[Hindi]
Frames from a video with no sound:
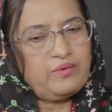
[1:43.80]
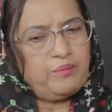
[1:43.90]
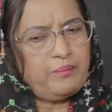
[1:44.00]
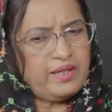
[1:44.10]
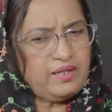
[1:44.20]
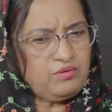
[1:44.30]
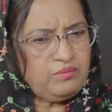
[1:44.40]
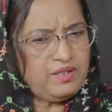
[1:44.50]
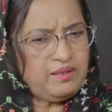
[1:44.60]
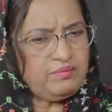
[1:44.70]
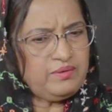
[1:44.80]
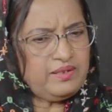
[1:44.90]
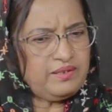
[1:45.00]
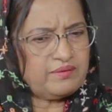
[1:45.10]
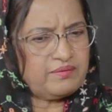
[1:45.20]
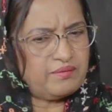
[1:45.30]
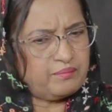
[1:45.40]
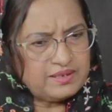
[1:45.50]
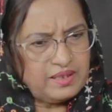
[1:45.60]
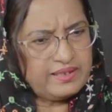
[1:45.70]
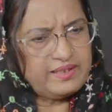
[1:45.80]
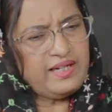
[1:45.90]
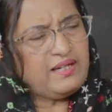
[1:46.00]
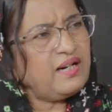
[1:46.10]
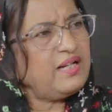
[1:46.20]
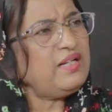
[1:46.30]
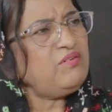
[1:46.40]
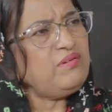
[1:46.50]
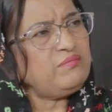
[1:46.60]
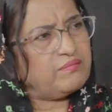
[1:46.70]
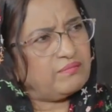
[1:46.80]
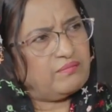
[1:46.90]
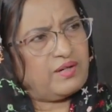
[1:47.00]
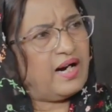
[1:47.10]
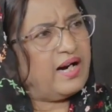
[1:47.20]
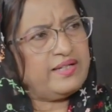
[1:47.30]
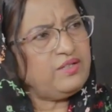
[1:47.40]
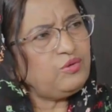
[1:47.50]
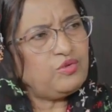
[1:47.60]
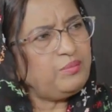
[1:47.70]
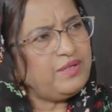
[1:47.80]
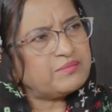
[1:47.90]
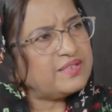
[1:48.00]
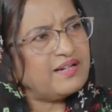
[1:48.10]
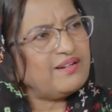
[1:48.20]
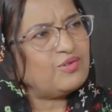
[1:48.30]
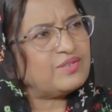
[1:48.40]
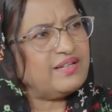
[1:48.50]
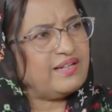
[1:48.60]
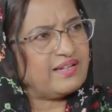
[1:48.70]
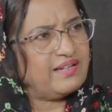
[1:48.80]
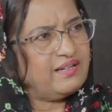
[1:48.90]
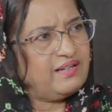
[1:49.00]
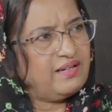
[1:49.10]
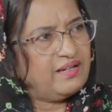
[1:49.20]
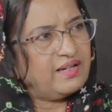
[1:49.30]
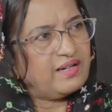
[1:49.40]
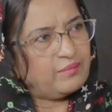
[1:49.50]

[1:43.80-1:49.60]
तो मैंने तो मतलब बस लिख दी एक कहानी क्योंकि कहानी तो कोई भी हमसे अलग होती नहीं है हम्म।